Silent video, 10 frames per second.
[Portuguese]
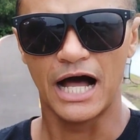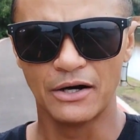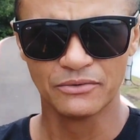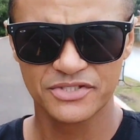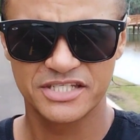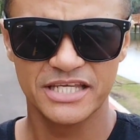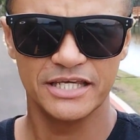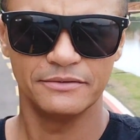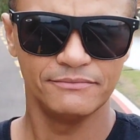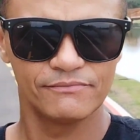Há um
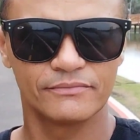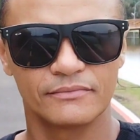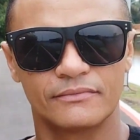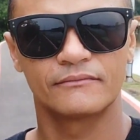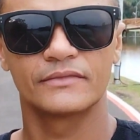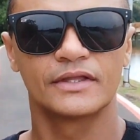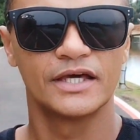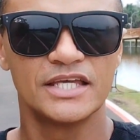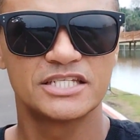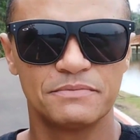ser
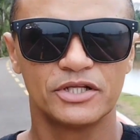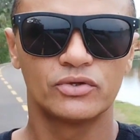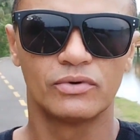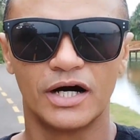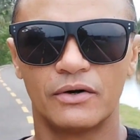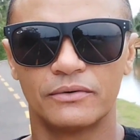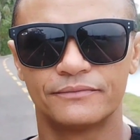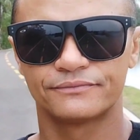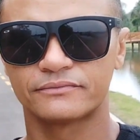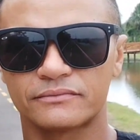espiritual
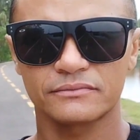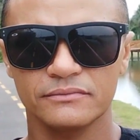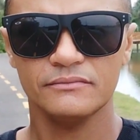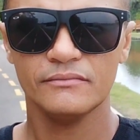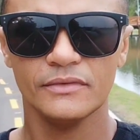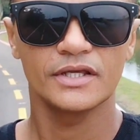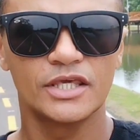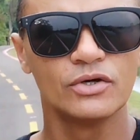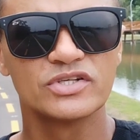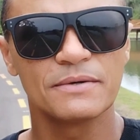
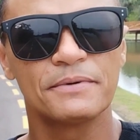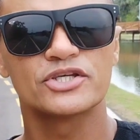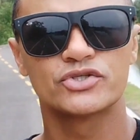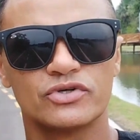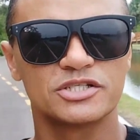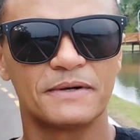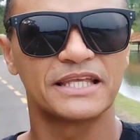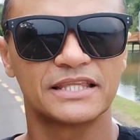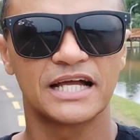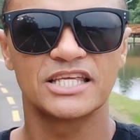que usa pessoas para
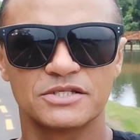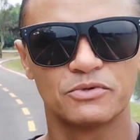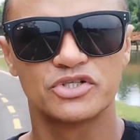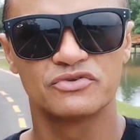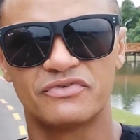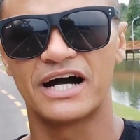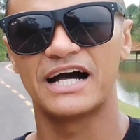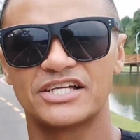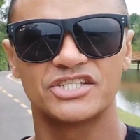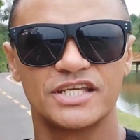tentar
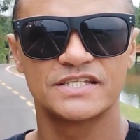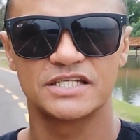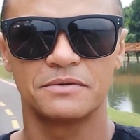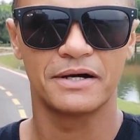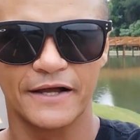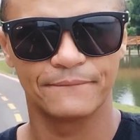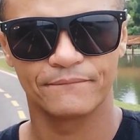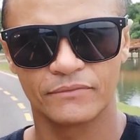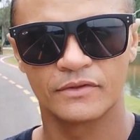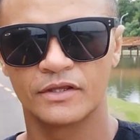desmotivar, te desanimar.
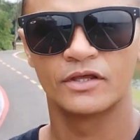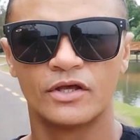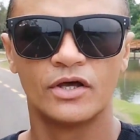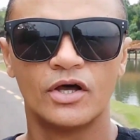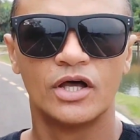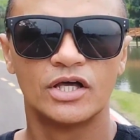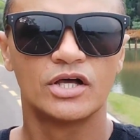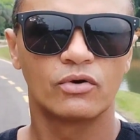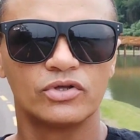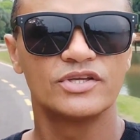
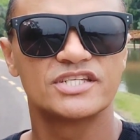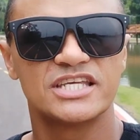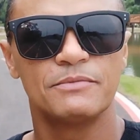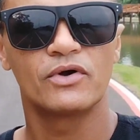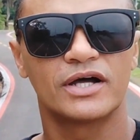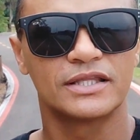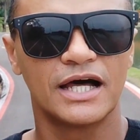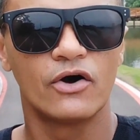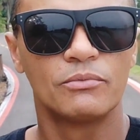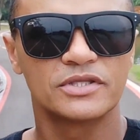Quando eu iniciei meu
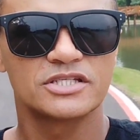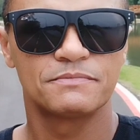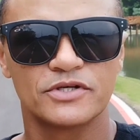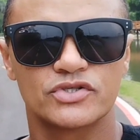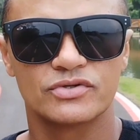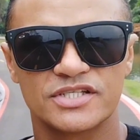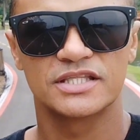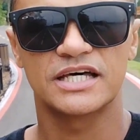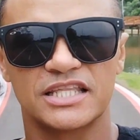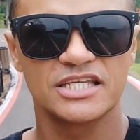canal, muitas pessoas
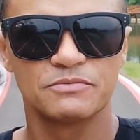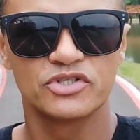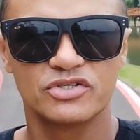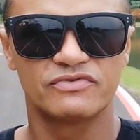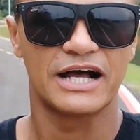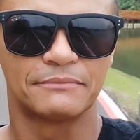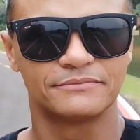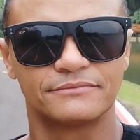tentaram desmotivar,